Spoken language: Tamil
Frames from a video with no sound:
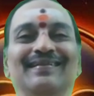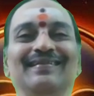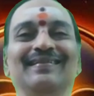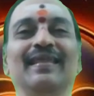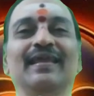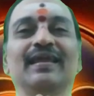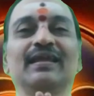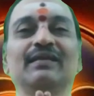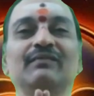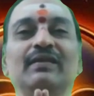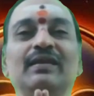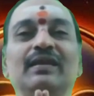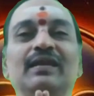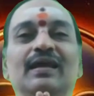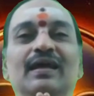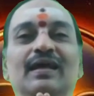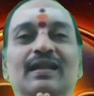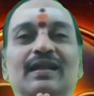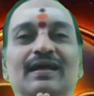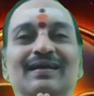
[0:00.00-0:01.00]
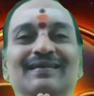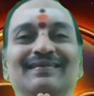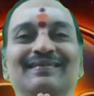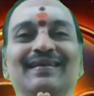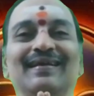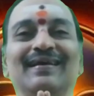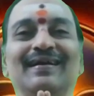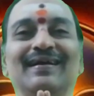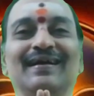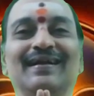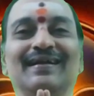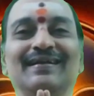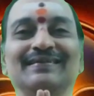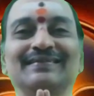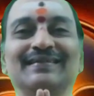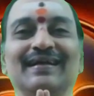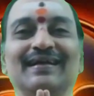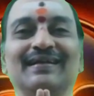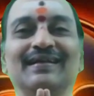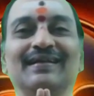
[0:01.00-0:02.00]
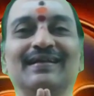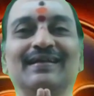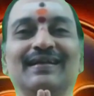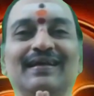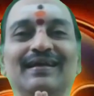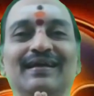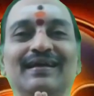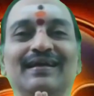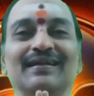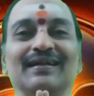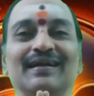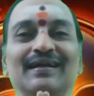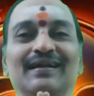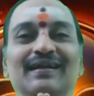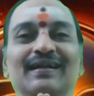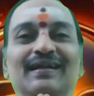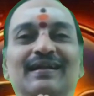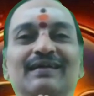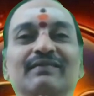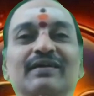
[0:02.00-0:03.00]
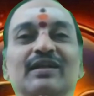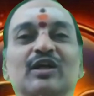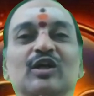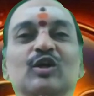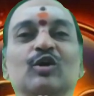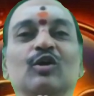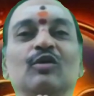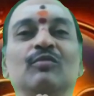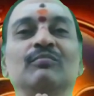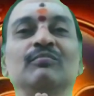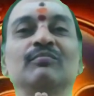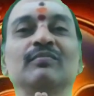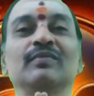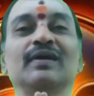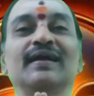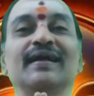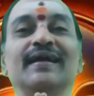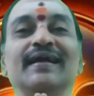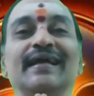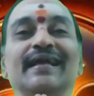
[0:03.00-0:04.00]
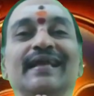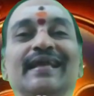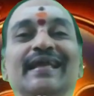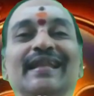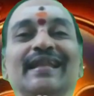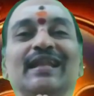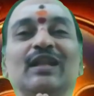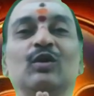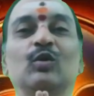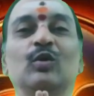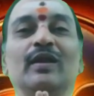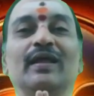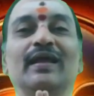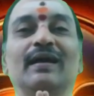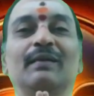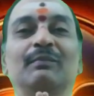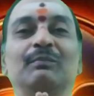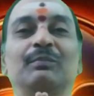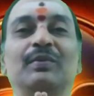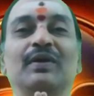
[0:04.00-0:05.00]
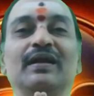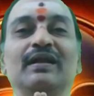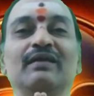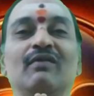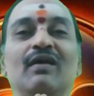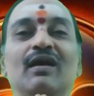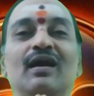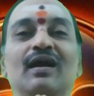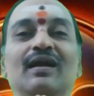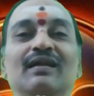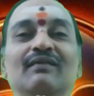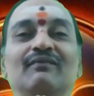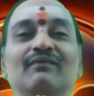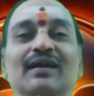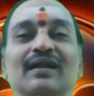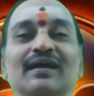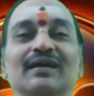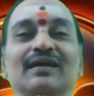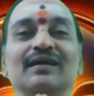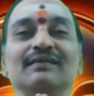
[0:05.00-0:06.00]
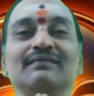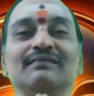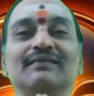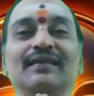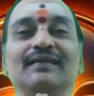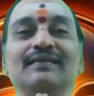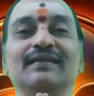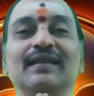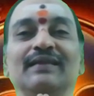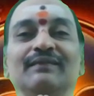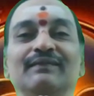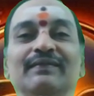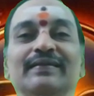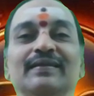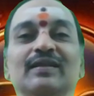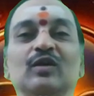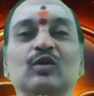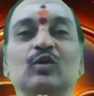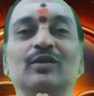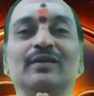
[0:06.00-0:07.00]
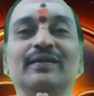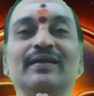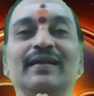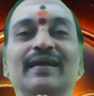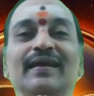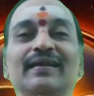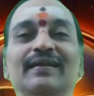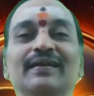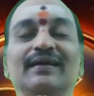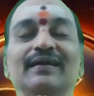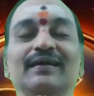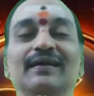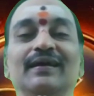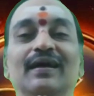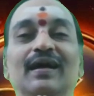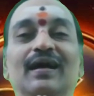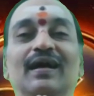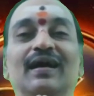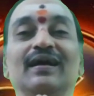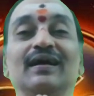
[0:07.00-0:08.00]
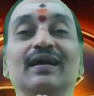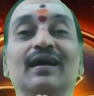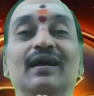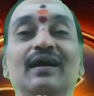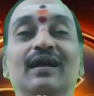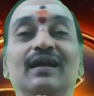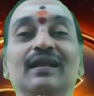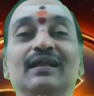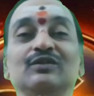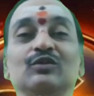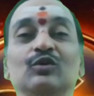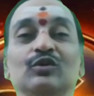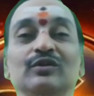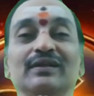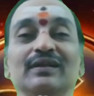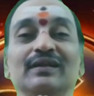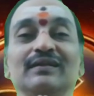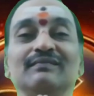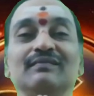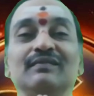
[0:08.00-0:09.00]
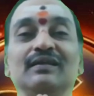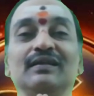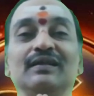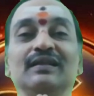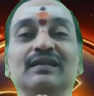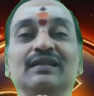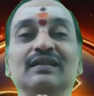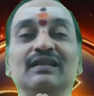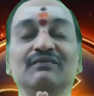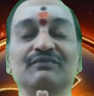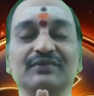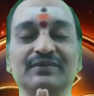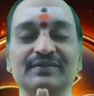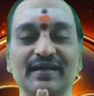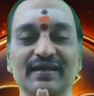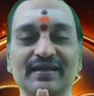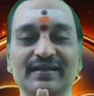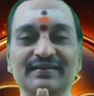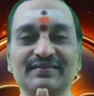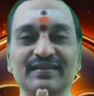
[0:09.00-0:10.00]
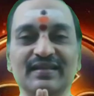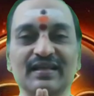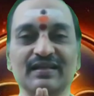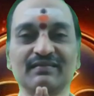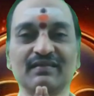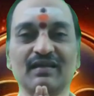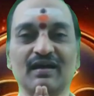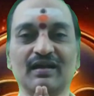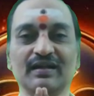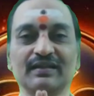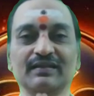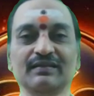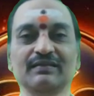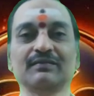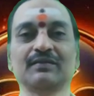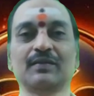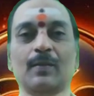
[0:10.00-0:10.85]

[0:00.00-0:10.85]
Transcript: தெய்வீக ரகசியங்கள் சேனல் நேயர்கள் அனைவருக்கும் என்னுடைய பணிவான வணக்கத்தை தெரிவித்துக் கொள்கிறேன் அங்காள ஜோதிடத்தில் இருந்து விஜய் ஸ்கந்தானந்த்